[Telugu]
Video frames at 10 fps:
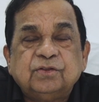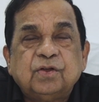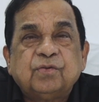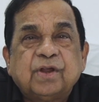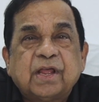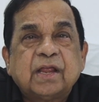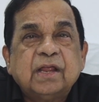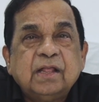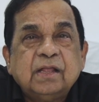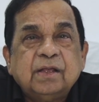ఇందులో ఉన్నాయి
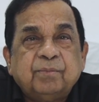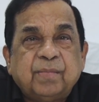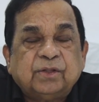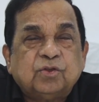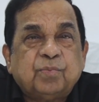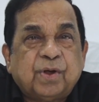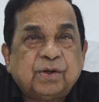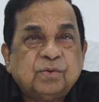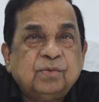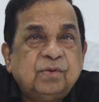మనతో
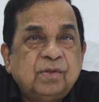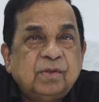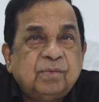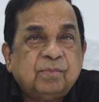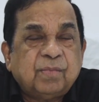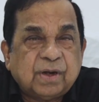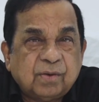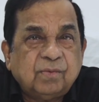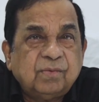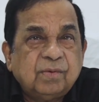పాటు మనం